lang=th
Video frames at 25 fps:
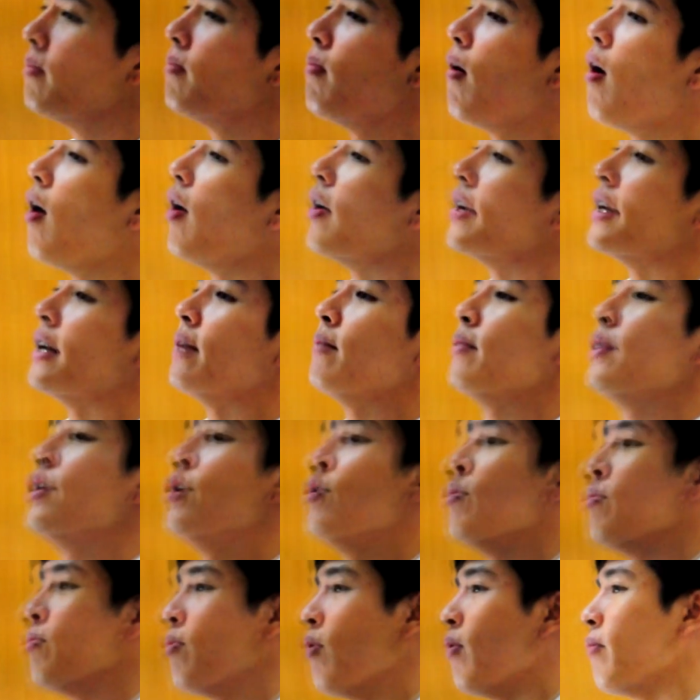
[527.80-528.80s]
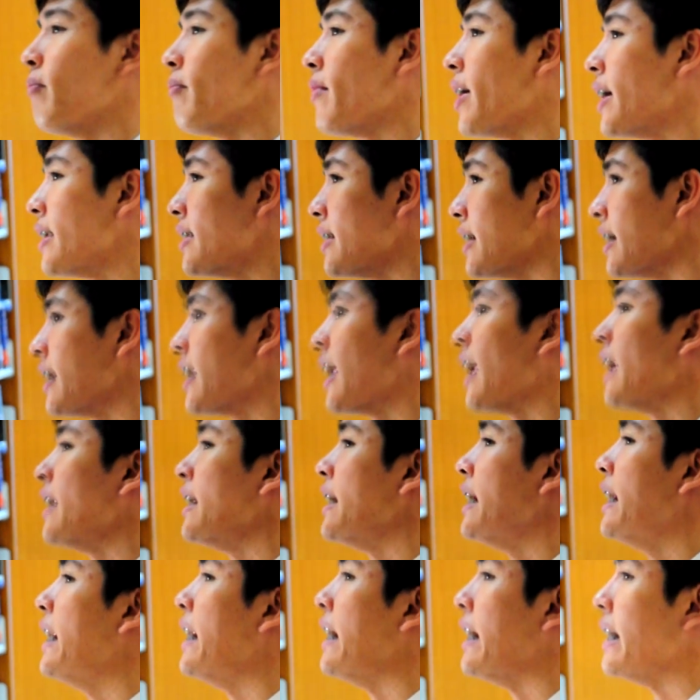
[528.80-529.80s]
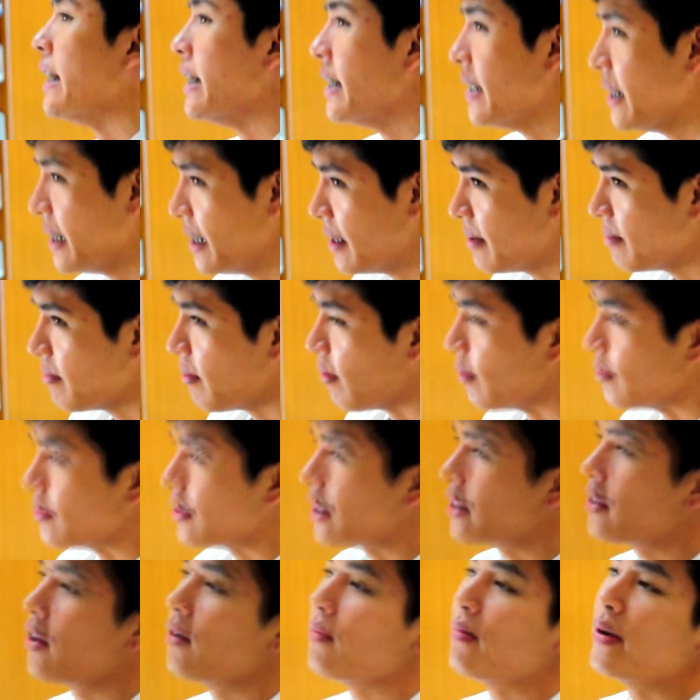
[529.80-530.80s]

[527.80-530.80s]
พ่ออยังพยุงผมมาถึงขนาดนี้เลยผมจะต้อง